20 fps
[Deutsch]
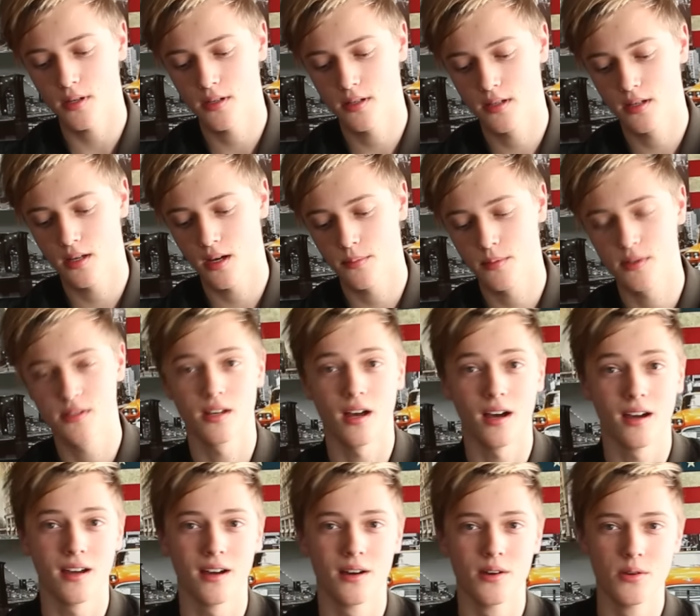Ich habe jetzt,
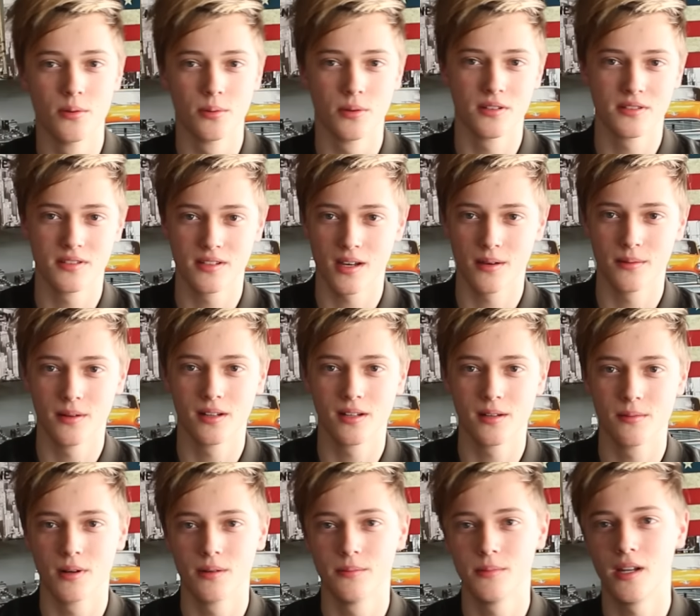ah ja, übrigens, ich habe
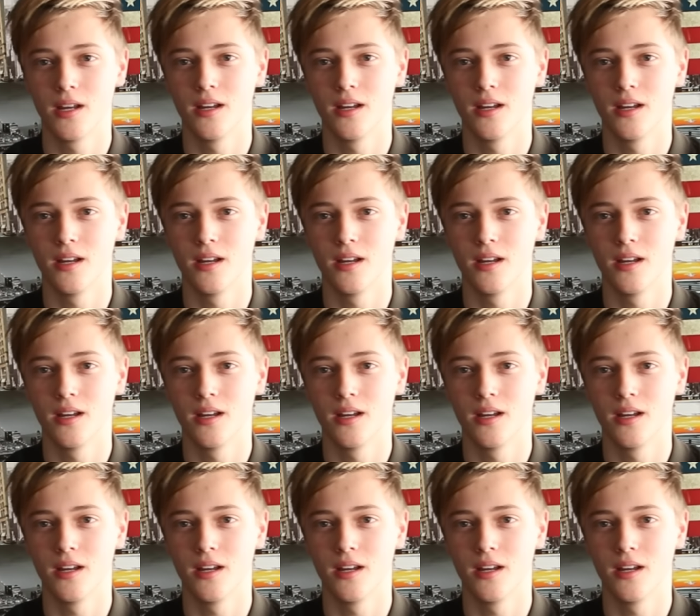endlich mal mein